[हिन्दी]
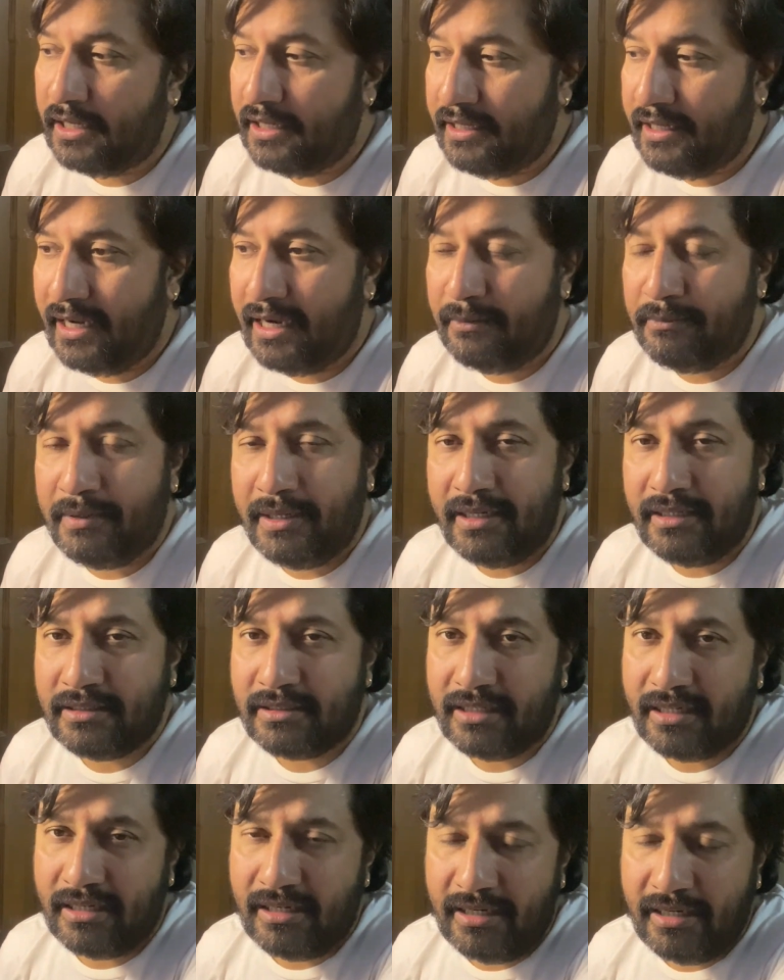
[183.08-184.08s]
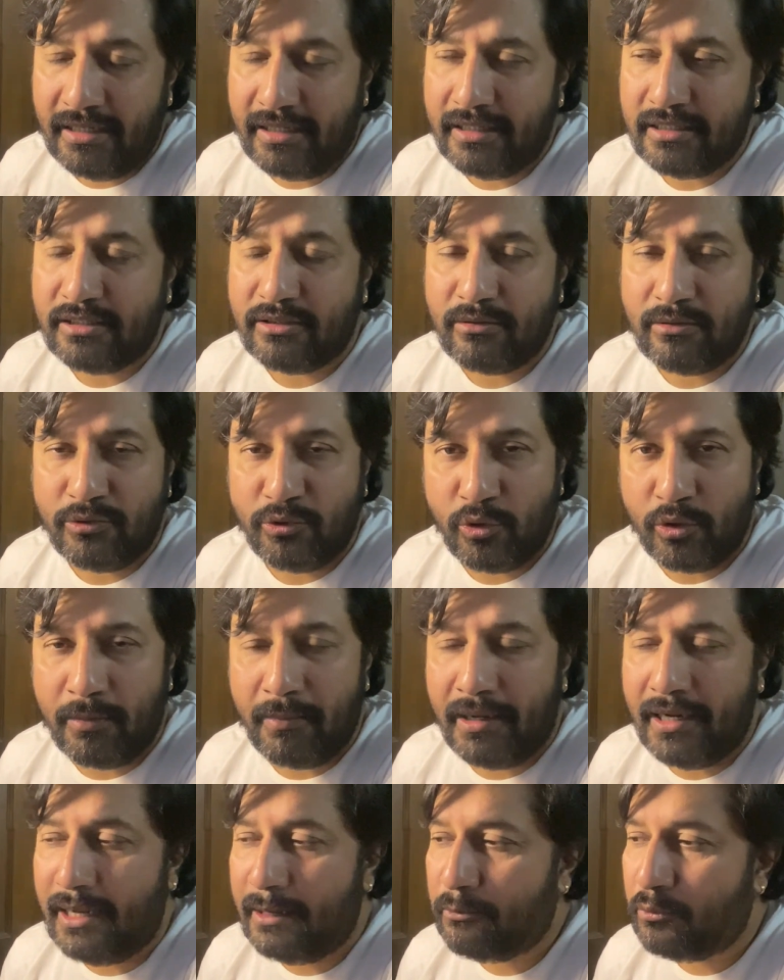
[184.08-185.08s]
ये अपडेट था लेटेस्ट जो कि
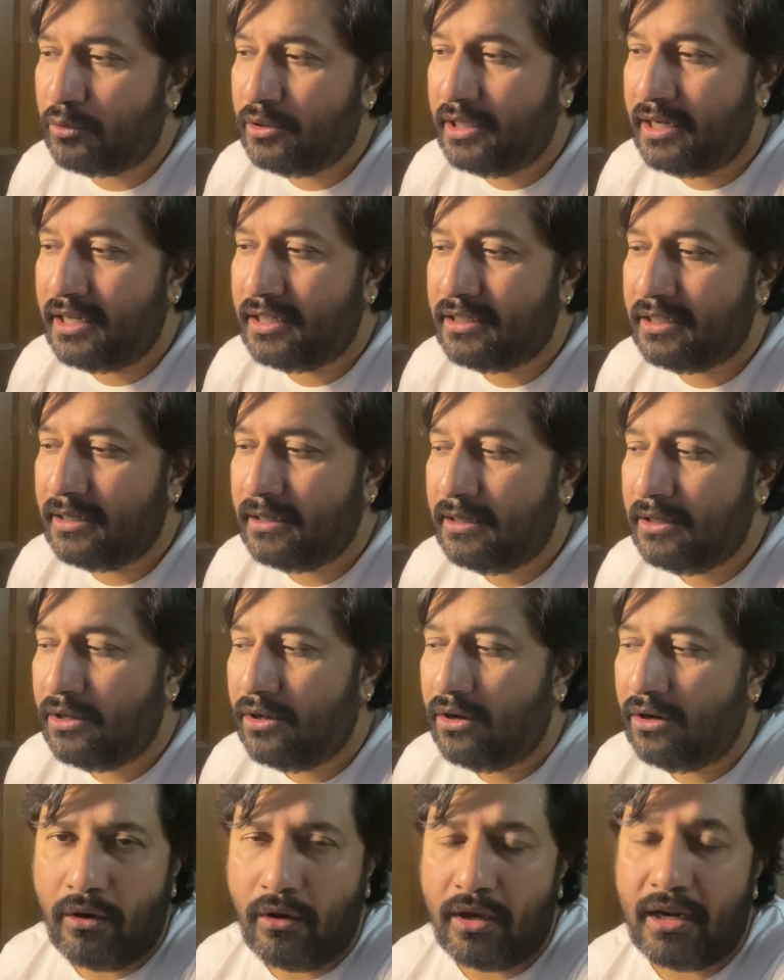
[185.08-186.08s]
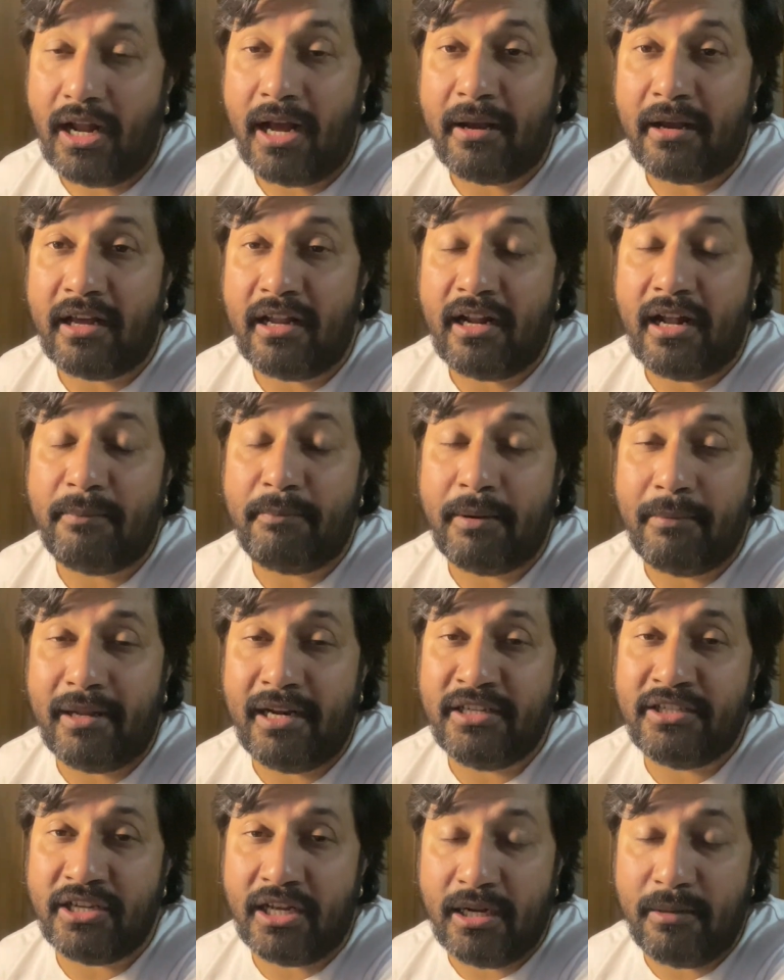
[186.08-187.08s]
मैंने आपको देना था और अगर आप
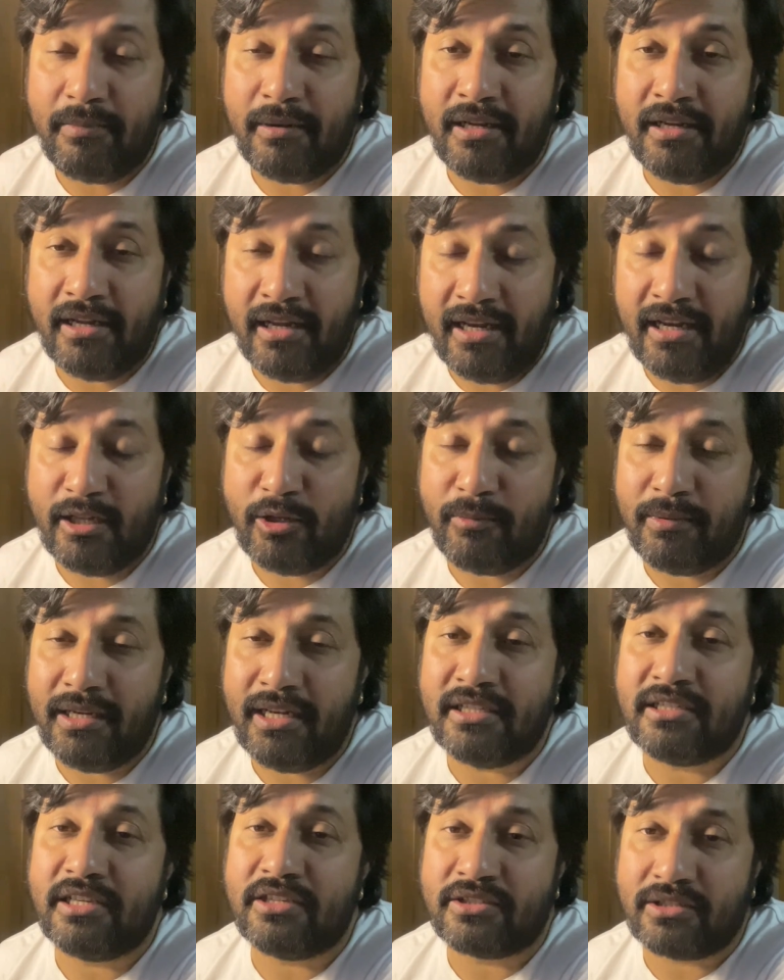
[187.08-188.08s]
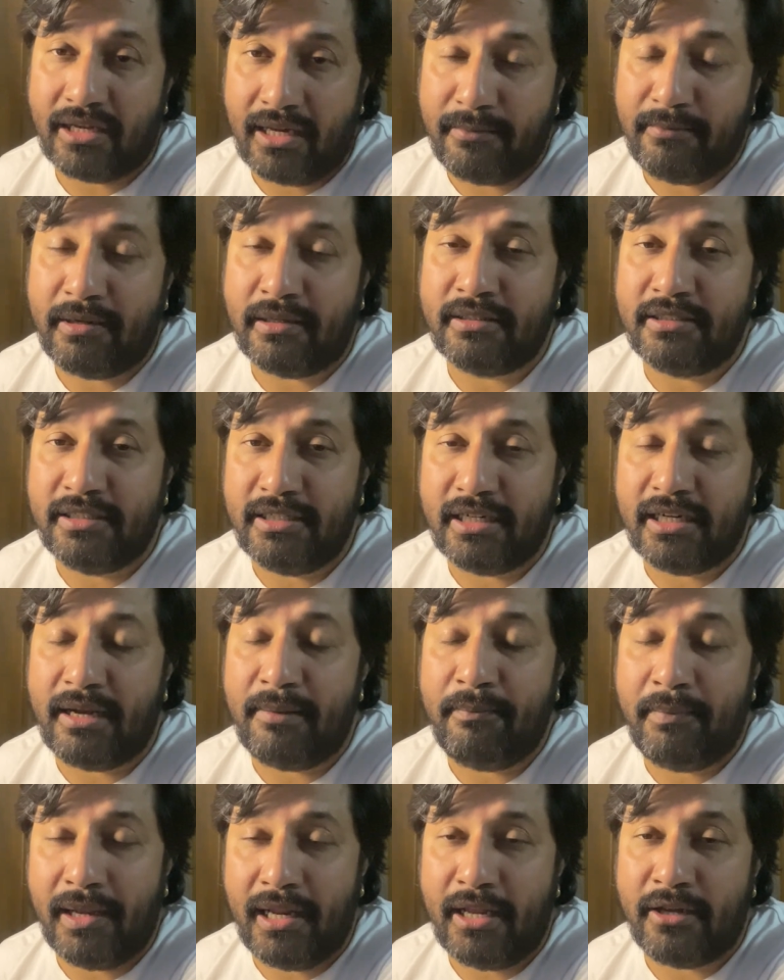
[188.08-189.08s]
हमारे चैनल पर नए हैं तो भैया सब्सक्राइब कर दीजिएगा
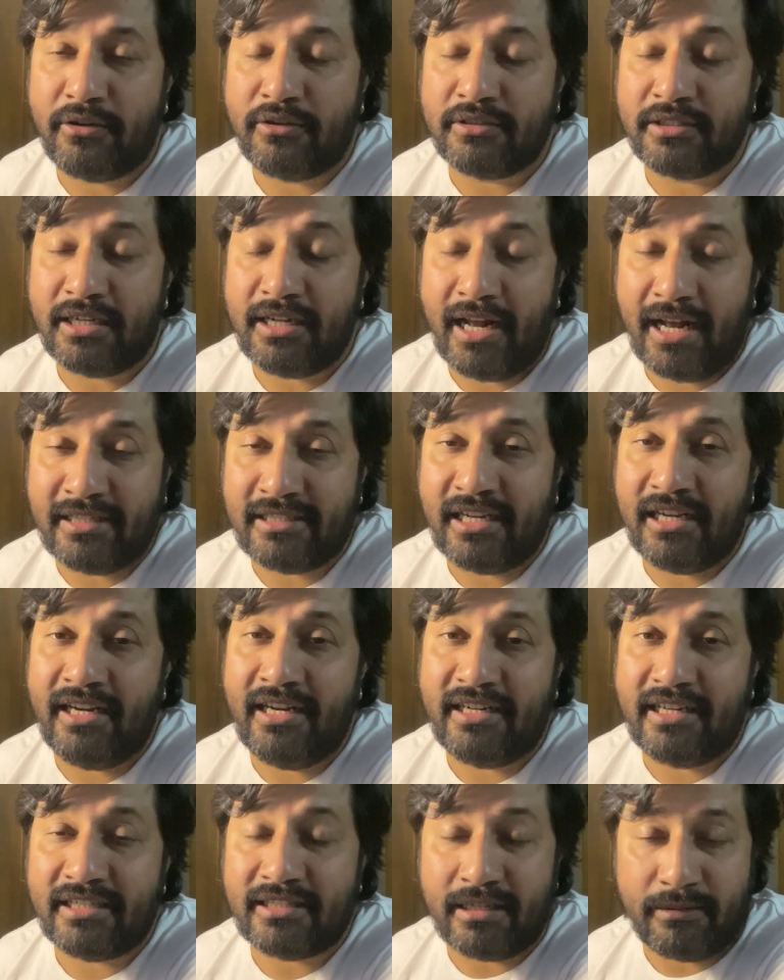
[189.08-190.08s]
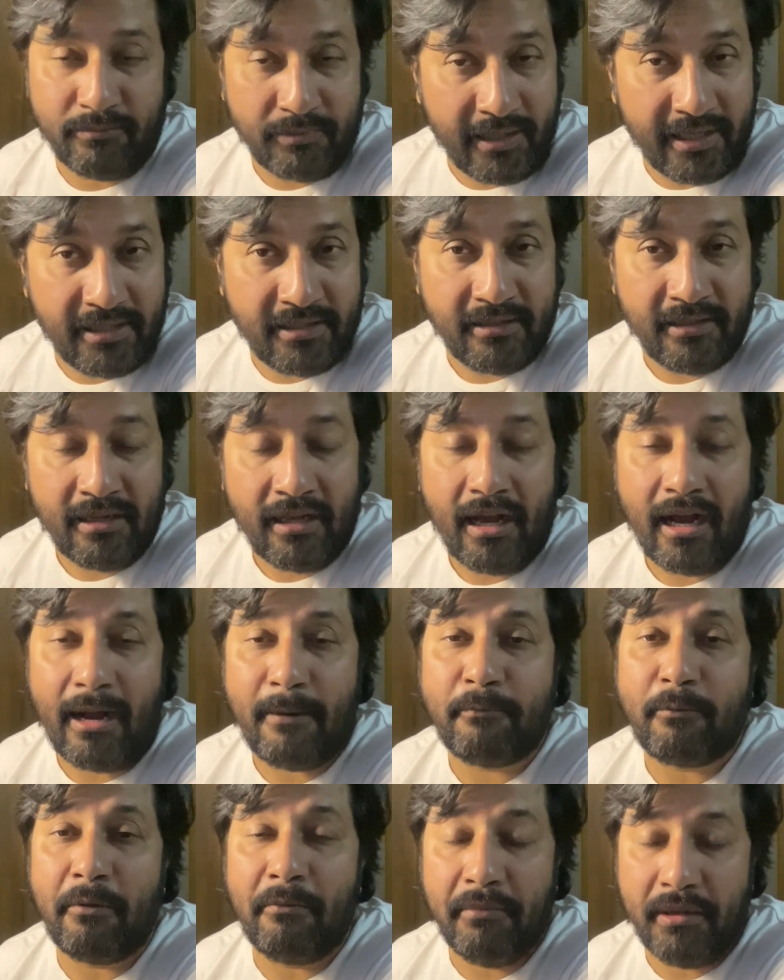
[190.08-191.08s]
बेलाइकन साथ ऐसे लेटेस्ट अपडेट
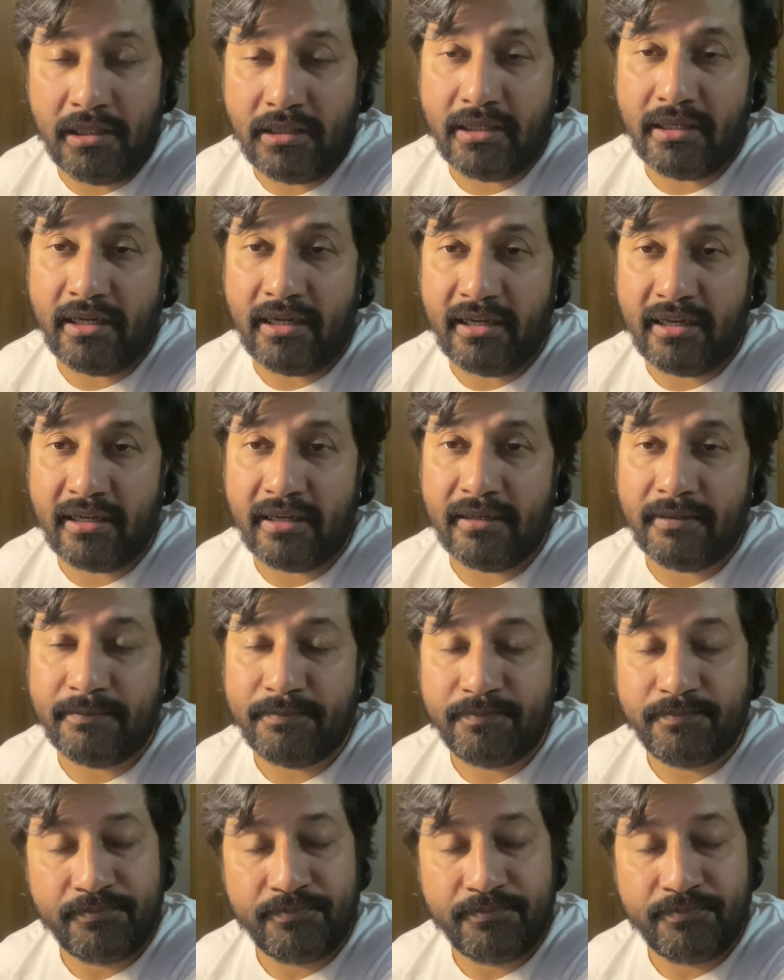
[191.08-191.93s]
आपको मिलते रहेंगे